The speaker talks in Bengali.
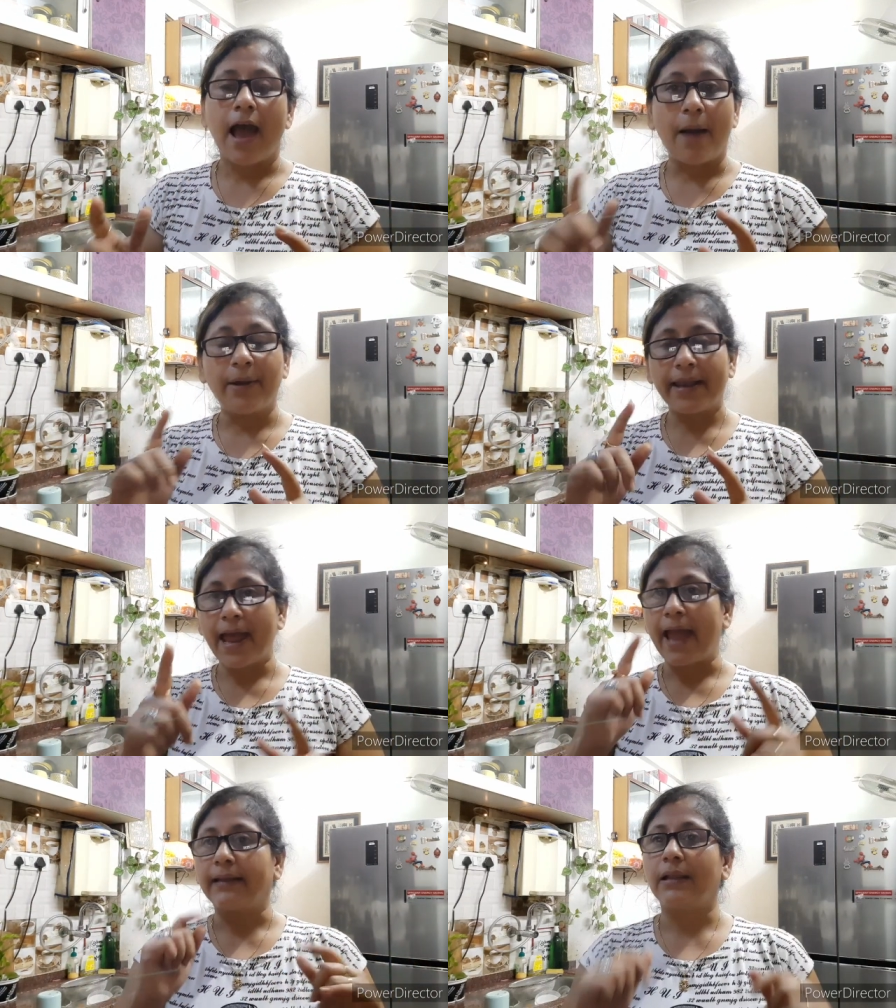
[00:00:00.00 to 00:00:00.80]
আমার না
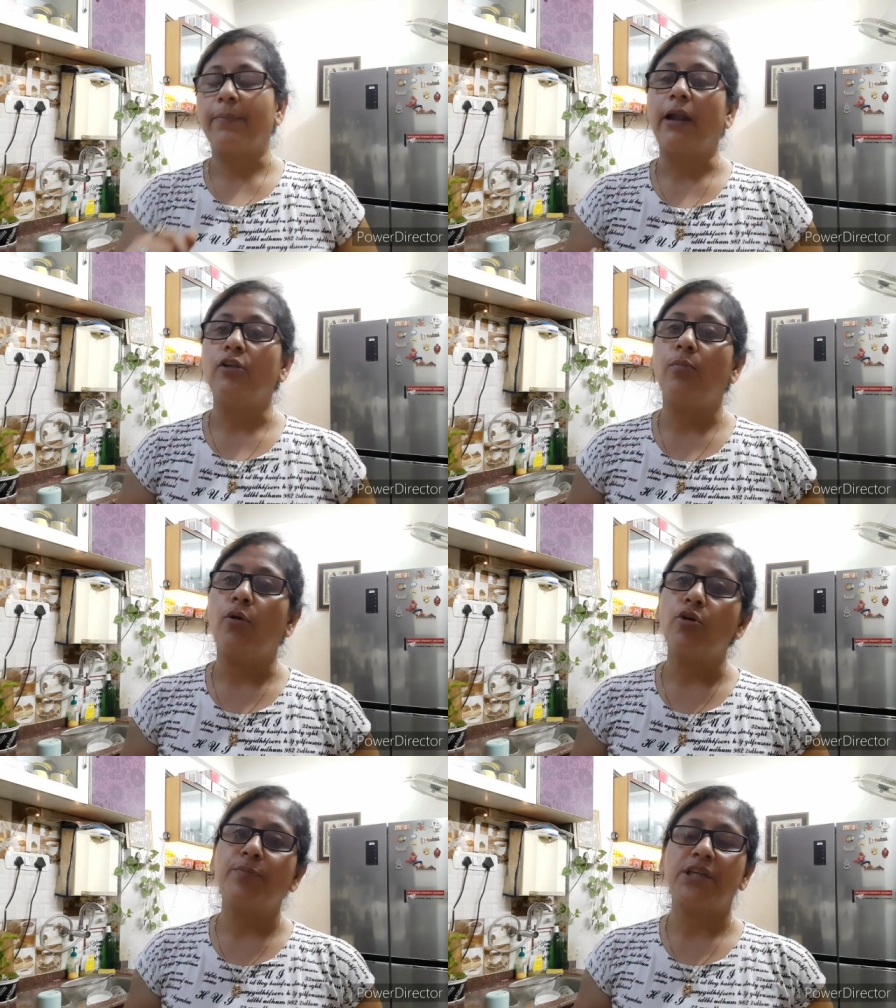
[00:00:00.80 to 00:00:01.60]
একটা ভালো
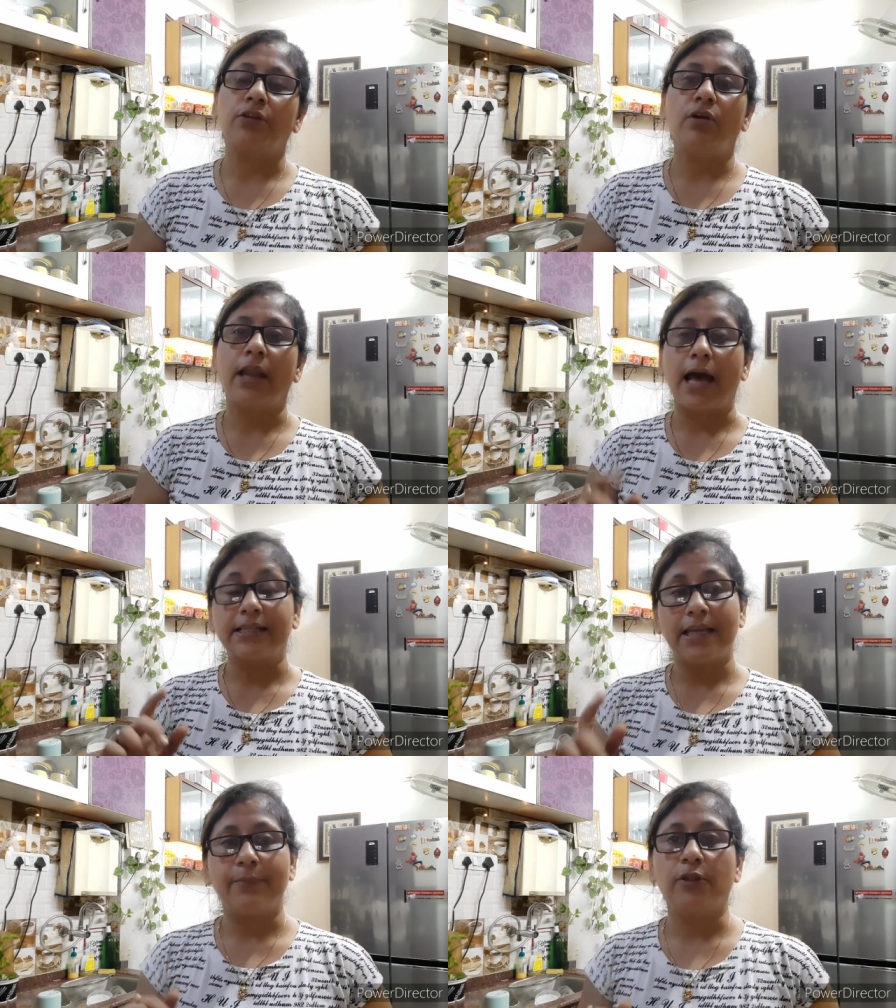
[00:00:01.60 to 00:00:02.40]
বড় প্রেশার কুকার
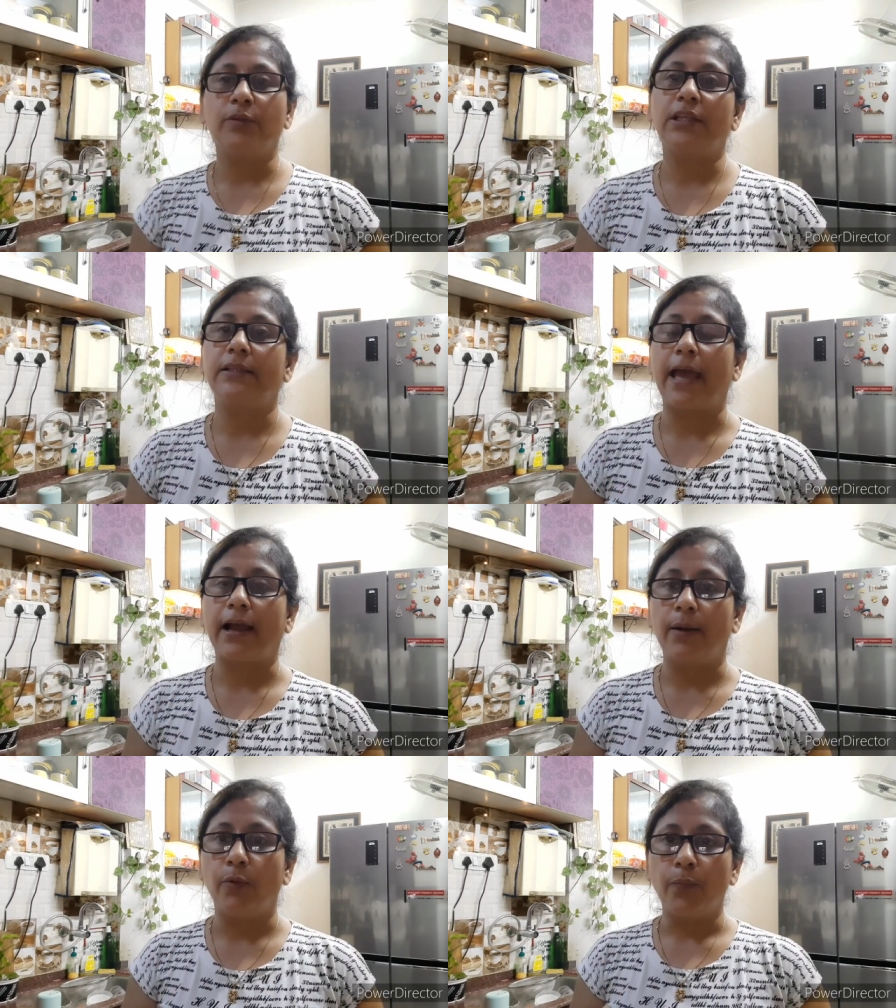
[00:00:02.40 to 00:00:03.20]
আছে আমি তোমাদের
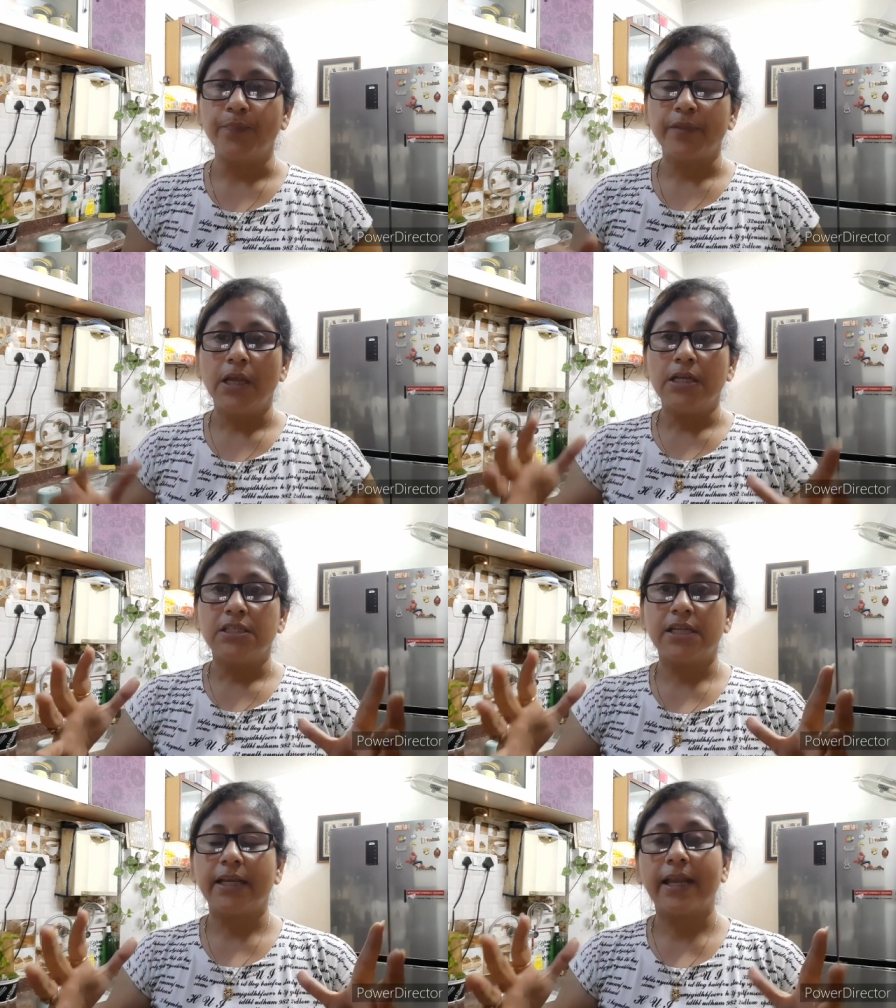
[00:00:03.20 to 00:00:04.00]
দেখাবো
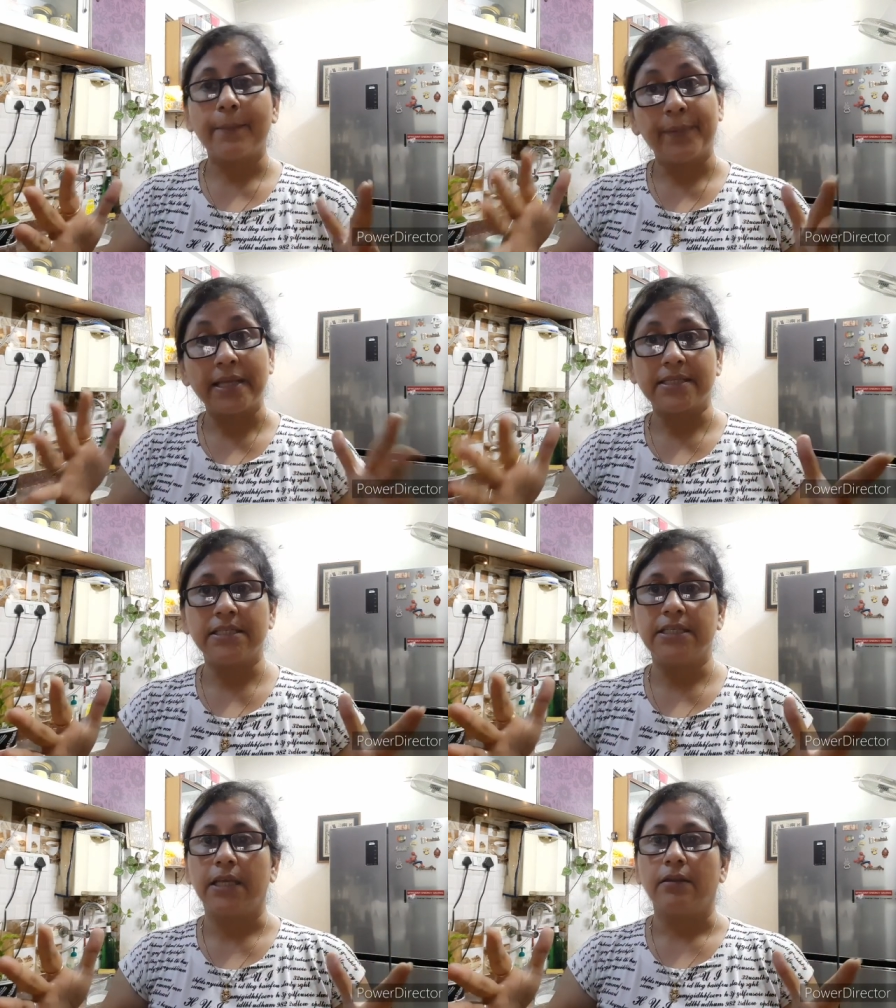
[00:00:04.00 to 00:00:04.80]
সেটা না
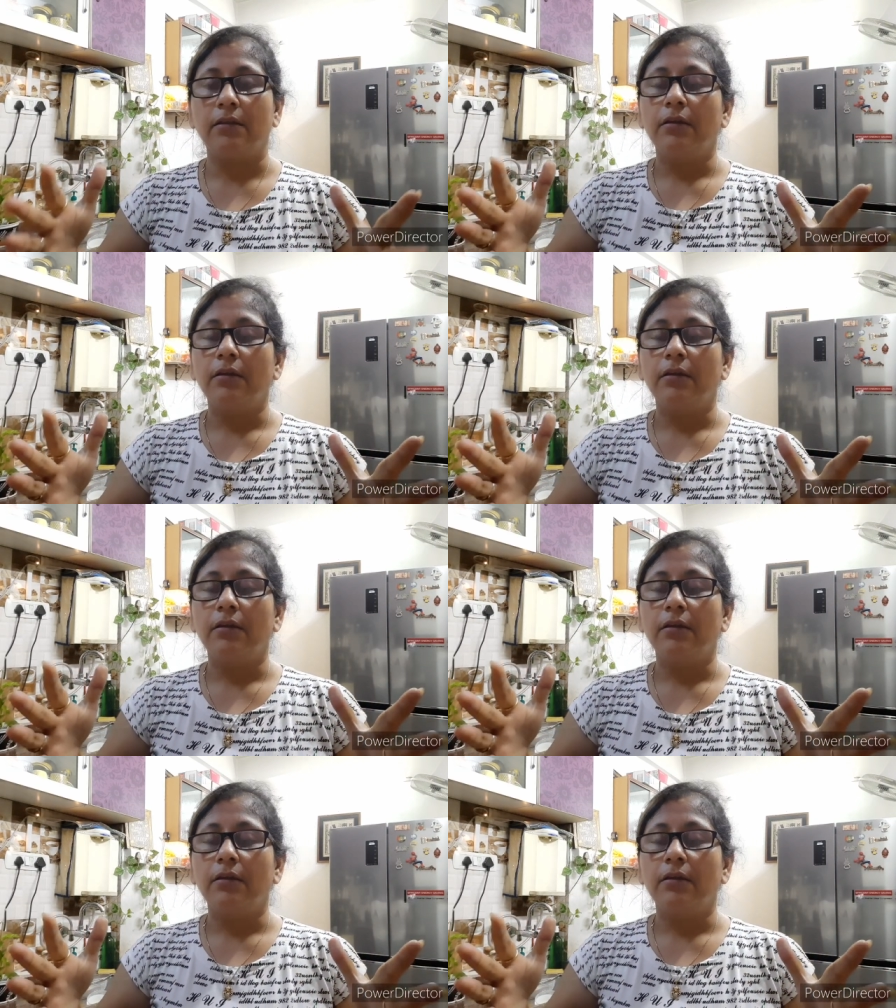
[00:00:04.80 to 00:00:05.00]
প্রেস্টিজের